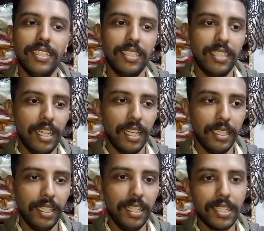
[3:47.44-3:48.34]
क्या
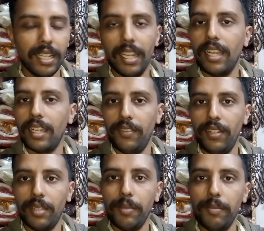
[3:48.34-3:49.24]
कहते हैं इंशाल्लाह अगले
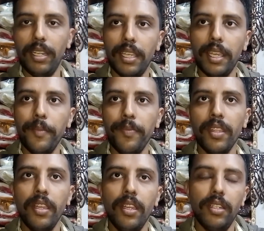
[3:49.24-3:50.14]
ब्लॉग में मिलेंगे
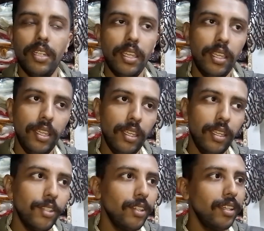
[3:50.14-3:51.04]

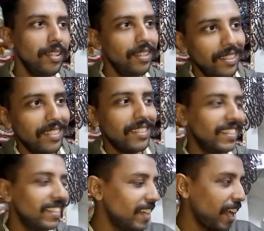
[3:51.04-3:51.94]
नई कोई
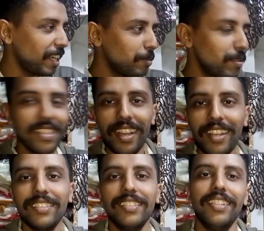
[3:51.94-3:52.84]
आइटम के
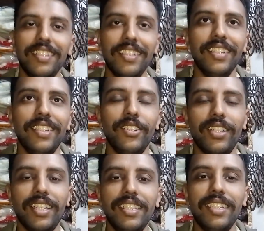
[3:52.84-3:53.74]
साथ
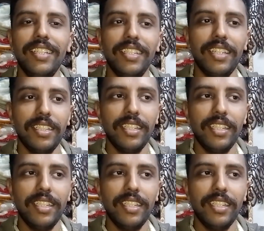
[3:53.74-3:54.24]
ओके जी ठीक है जी